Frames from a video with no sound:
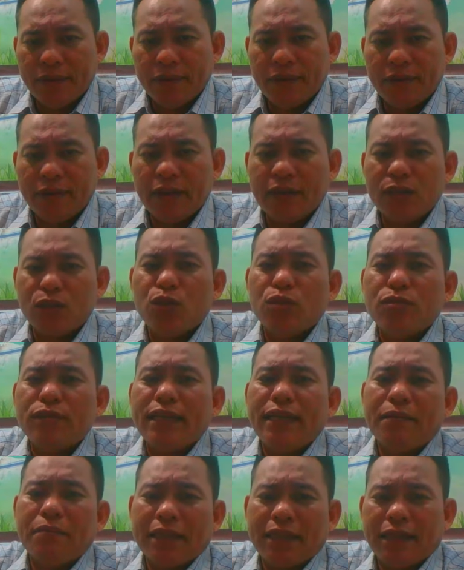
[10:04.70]
cho nên số
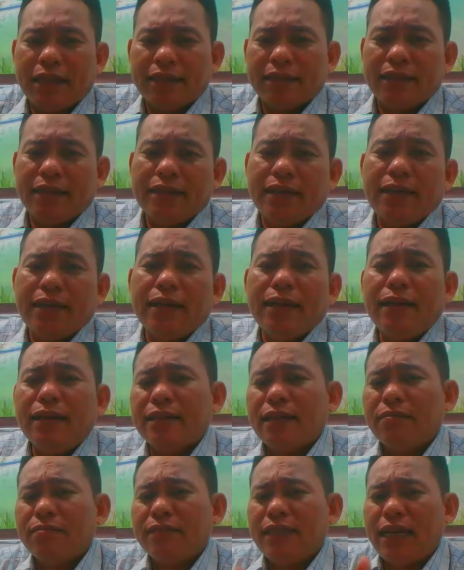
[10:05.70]
tiền mà thật sự nó lên
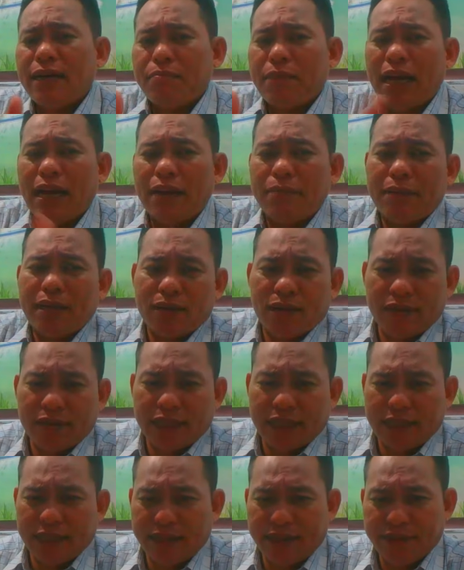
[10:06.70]
không gian mạng bà con
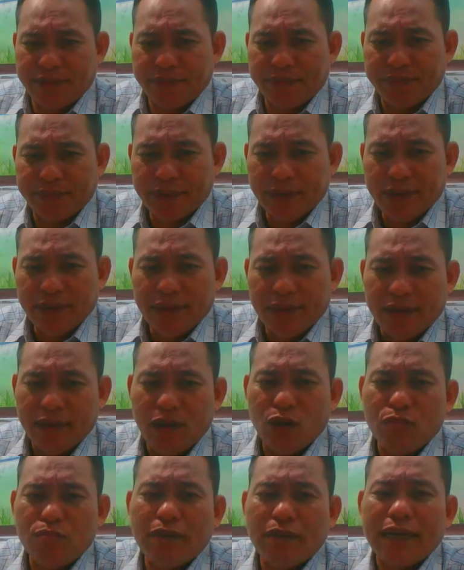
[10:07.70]
thấy không
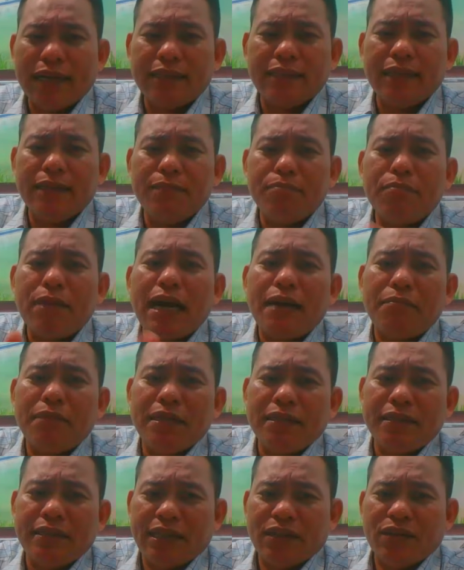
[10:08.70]
lúc mà nó xin
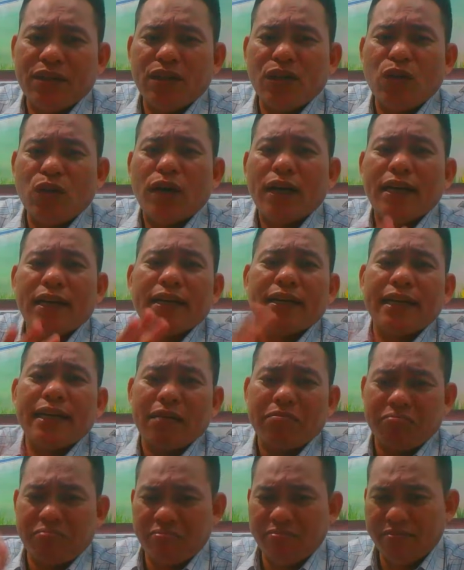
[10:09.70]
30 triệu nó ngồi nó khóc